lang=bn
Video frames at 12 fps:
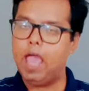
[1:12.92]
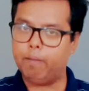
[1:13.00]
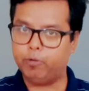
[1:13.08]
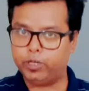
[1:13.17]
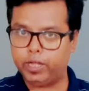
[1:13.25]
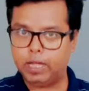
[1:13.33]

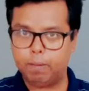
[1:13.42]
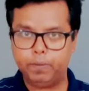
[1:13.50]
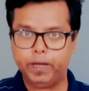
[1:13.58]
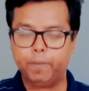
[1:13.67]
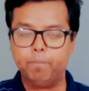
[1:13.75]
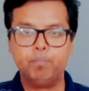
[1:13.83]
এমনটাই
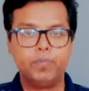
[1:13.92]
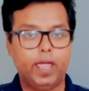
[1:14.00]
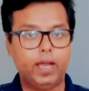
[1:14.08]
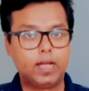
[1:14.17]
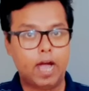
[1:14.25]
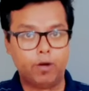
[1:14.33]
আপডেট
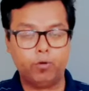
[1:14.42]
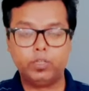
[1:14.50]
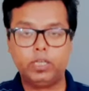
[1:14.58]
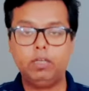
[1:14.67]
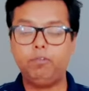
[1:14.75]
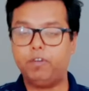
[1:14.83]
এর কারণ
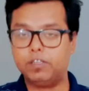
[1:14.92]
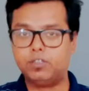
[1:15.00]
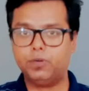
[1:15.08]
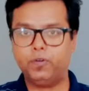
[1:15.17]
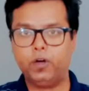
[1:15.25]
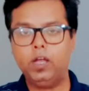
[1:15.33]
কি ফার্স্ট
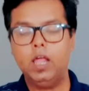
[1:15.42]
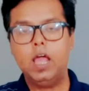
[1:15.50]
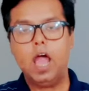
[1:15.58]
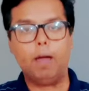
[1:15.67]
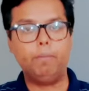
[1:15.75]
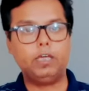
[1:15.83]
অফ অল
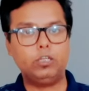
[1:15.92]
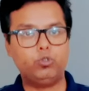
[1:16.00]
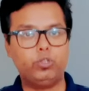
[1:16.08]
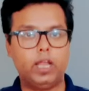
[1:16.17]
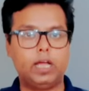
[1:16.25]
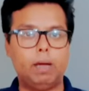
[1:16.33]
আমি
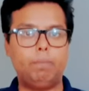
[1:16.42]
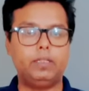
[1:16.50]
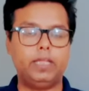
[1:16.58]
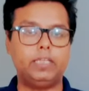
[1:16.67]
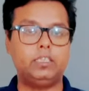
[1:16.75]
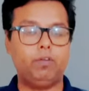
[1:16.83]
কিছুদিন আগে
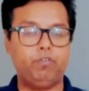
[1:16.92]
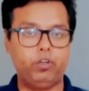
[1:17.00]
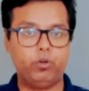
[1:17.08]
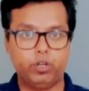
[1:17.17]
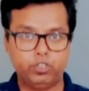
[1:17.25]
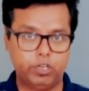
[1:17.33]
আপনাদের যে
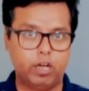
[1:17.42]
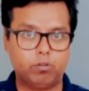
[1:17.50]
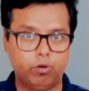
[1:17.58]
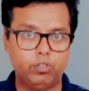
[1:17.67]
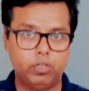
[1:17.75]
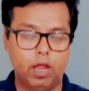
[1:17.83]
ভিডিওটা শেয়ার
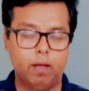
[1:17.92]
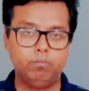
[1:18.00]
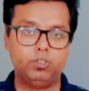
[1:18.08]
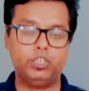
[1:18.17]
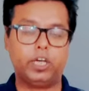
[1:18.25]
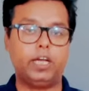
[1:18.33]
করেছিলাম
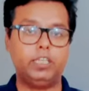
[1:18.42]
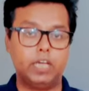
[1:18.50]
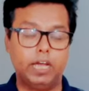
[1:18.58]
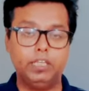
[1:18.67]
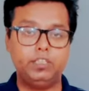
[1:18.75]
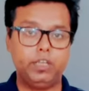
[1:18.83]
সেখানে
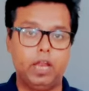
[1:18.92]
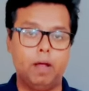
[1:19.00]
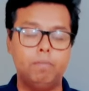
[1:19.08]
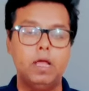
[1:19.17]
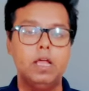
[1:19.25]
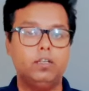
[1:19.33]

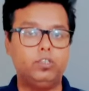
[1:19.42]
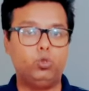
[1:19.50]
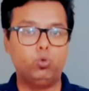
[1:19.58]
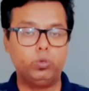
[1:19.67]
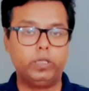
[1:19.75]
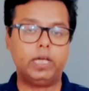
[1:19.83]
জানিয়েছিলাম যে
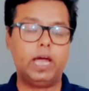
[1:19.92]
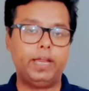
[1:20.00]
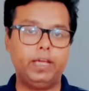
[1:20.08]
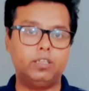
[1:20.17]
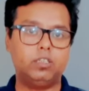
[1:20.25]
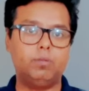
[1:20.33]
দু থেকে
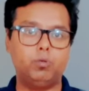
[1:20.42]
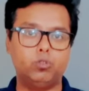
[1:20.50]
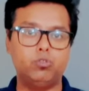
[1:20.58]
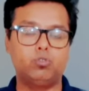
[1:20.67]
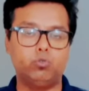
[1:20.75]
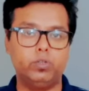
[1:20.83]
আড়াই হাজার
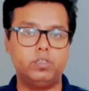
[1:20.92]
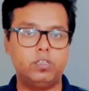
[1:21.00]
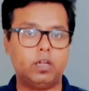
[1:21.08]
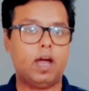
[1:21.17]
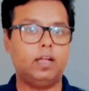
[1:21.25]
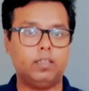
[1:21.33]
মতন
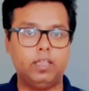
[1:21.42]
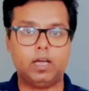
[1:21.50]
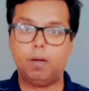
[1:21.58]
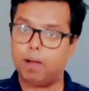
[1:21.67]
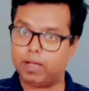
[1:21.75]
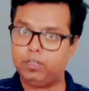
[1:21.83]
স্টুডেন্টসদের খাতা
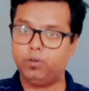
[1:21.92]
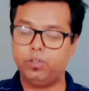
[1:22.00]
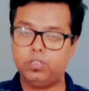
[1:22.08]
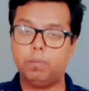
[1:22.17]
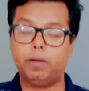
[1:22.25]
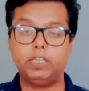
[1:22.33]
দেখা বাকি
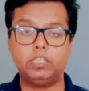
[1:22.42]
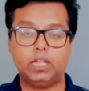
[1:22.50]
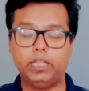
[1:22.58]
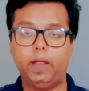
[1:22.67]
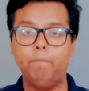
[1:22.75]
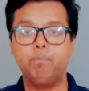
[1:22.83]
রয়েছে মানে
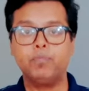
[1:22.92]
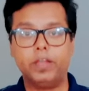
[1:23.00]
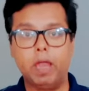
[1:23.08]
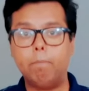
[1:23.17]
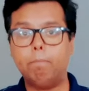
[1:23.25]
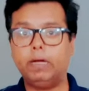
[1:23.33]
যাদের
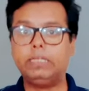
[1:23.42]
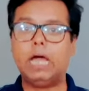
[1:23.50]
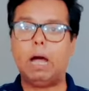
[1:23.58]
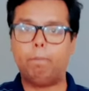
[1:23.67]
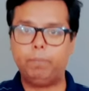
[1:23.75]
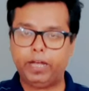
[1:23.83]
নাম্বারটা
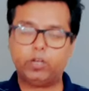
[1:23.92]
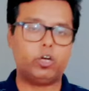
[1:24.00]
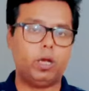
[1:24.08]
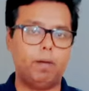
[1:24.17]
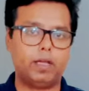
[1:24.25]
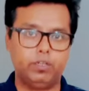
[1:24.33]
আপডেট
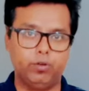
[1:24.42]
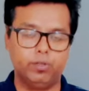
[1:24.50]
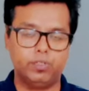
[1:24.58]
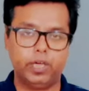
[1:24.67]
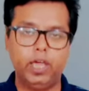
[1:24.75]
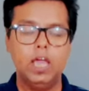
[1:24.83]
করা বাকি
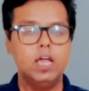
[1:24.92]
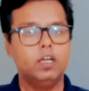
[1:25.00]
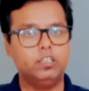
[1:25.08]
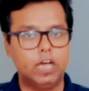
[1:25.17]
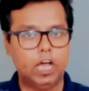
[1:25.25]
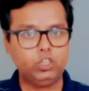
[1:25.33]
রয়েছে
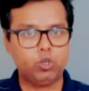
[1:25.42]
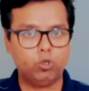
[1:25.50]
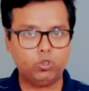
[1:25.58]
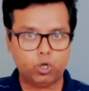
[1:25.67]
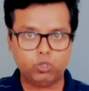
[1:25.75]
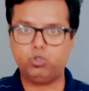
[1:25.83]
যা
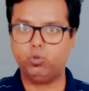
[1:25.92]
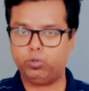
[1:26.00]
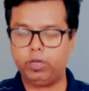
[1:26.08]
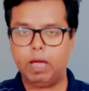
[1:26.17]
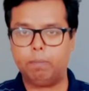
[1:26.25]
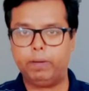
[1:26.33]
সংসদ
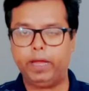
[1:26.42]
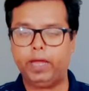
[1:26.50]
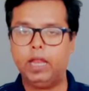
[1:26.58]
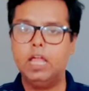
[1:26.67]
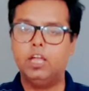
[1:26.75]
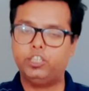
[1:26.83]
সূত্রে আপডেট
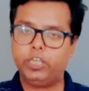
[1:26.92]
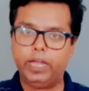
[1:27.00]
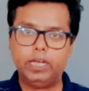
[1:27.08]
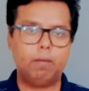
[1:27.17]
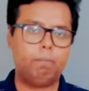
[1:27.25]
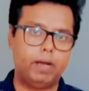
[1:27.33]
সেই
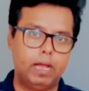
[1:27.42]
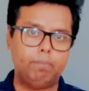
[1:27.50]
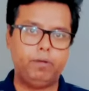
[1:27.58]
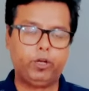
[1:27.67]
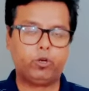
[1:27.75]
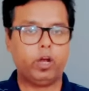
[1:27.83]
নাম্বার
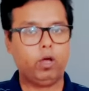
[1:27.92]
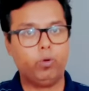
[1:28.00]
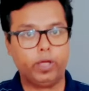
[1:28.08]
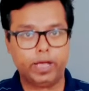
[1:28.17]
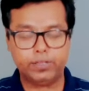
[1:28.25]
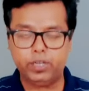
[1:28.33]
আপডেট আপডেট করা
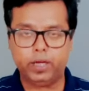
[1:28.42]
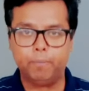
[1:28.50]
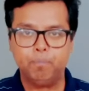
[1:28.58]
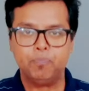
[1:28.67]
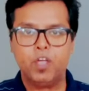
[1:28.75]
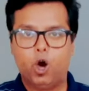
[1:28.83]
হয়ে গেছে
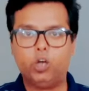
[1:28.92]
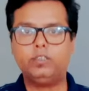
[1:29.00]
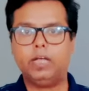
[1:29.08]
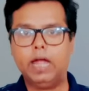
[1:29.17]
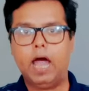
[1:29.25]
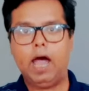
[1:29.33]

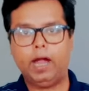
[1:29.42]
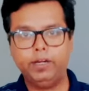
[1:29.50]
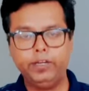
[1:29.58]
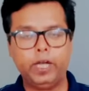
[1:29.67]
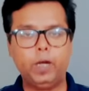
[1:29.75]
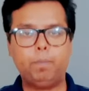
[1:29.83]
অর্থাৎ
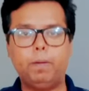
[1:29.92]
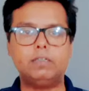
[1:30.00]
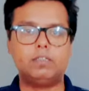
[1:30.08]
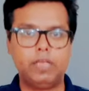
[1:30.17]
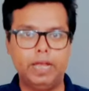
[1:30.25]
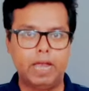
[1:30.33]
হান্ড্রেড
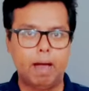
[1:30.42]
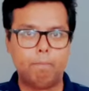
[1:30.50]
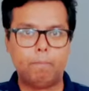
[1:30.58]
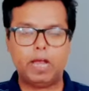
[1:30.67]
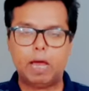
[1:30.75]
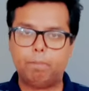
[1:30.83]
পারসেন্ট
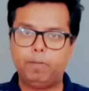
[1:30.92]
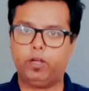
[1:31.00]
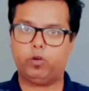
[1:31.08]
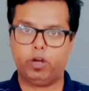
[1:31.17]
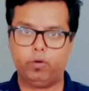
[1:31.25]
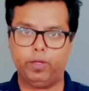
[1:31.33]
নাম্বার আপডেট
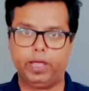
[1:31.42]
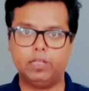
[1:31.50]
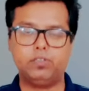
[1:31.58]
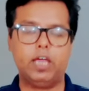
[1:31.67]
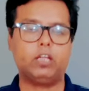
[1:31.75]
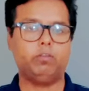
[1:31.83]
করা হয়ে
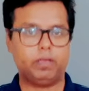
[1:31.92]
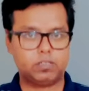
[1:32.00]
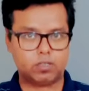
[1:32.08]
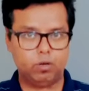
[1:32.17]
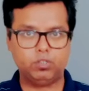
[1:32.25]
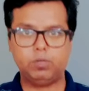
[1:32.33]
গেছে একদম
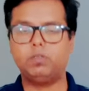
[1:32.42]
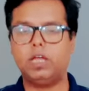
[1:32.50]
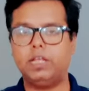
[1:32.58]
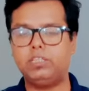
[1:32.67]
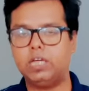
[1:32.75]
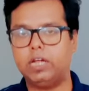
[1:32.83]
এক্সক্লুসিভ
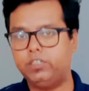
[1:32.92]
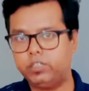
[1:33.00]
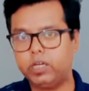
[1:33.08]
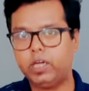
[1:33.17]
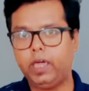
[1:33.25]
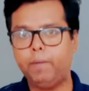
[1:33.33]
জানাচ্ছে
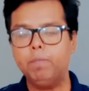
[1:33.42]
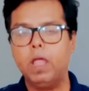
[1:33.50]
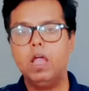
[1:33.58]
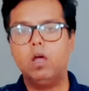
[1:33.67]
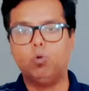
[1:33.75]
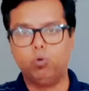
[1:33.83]
আরজিটাকে
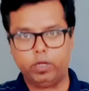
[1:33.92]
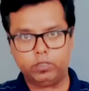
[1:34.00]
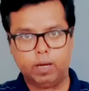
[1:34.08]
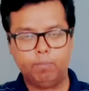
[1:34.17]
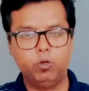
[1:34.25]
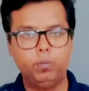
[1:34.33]

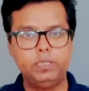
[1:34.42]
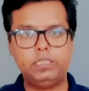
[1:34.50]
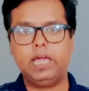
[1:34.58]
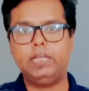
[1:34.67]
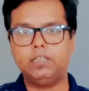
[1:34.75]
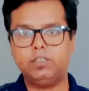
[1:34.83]
ডাব্লিউ
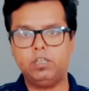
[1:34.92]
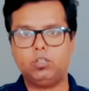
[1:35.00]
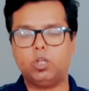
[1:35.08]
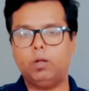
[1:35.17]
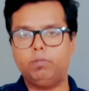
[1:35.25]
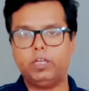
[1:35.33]
বিসিএইচএসির
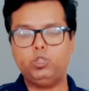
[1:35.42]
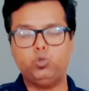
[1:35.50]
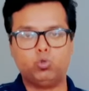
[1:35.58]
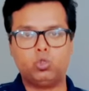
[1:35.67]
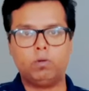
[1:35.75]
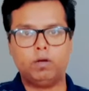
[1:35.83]
তরফ থেকে
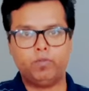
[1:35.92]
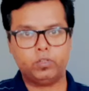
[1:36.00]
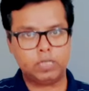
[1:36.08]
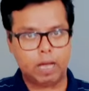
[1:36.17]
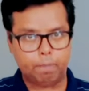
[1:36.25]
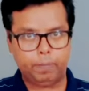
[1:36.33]
সূত্র মারফত
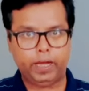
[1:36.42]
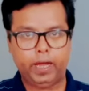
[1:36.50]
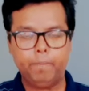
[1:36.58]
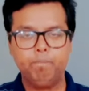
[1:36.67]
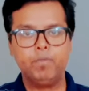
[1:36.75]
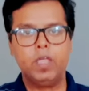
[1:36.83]
হচ্ছে
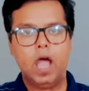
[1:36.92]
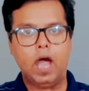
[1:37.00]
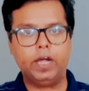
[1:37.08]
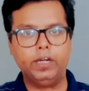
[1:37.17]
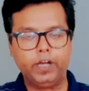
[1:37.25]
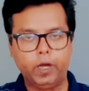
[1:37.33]
আপডেট
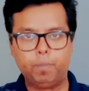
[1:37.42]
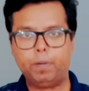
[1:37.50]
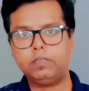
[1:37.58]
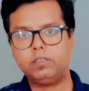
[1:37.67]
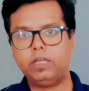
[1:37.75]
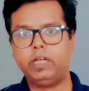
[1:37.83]
হান্ড্রেড
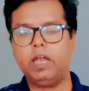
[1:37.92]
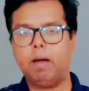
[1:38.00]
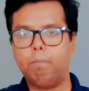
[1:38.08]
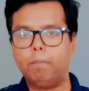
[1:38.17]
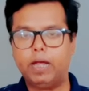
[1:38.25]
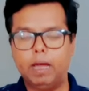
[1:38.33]
পারসেন্ট
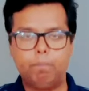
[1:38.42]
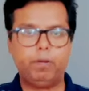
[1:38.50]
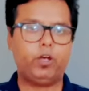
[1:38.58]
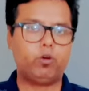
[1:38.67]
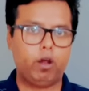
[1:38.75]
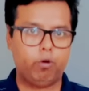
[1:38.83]
নাম্বার
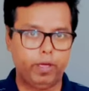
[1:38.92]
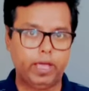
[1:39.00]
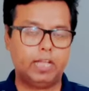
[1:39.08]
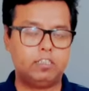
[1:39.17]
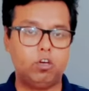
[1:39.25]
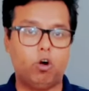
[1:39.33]
আপডেট করা হয়ে
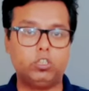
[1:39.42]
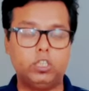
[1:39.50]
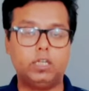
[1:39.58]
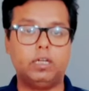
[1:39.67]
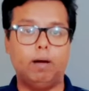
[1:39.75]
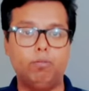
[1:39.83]
গেছে
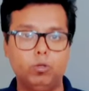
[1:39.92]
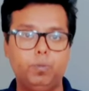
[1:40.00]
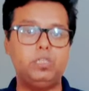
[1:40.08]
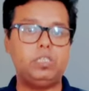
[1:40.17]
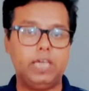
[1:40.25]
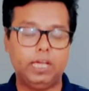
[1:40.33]
অর্থাৎ ডাব্লিউ
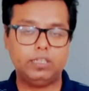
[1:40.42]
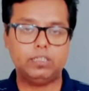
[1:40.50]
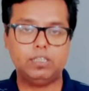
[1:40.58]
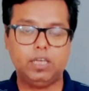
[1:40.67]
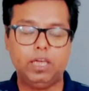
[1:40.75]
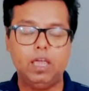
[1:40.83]

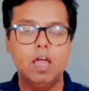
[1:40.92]
বিসিএইচএসি